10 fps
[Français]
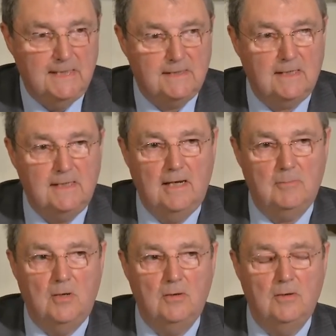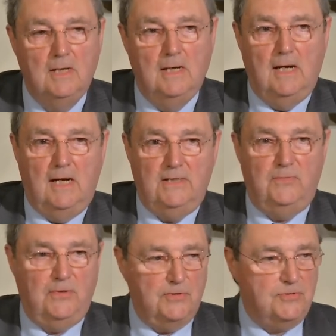Et très clairement, à la
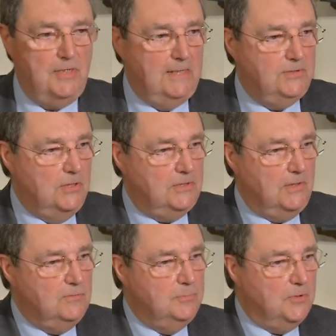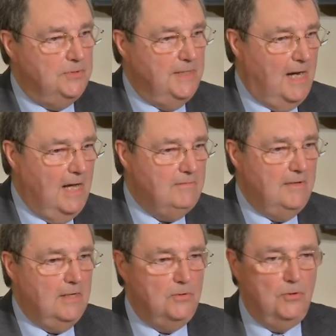différence de l'alcool, quand vous prenez un
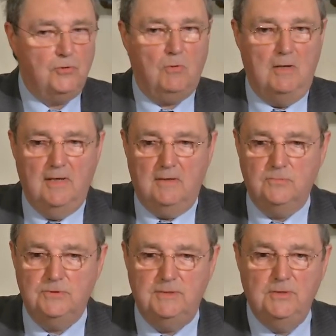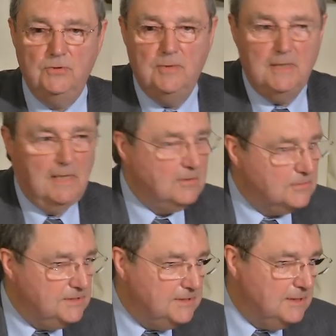verre au lieu de trois verres, vous diminuez la
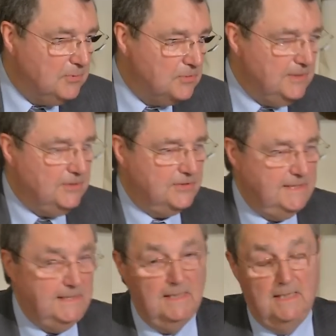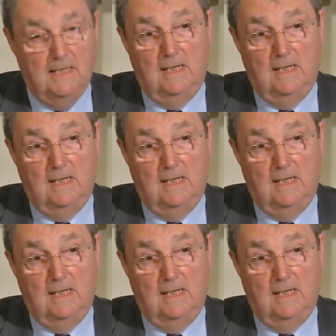quantité de produits toxiques.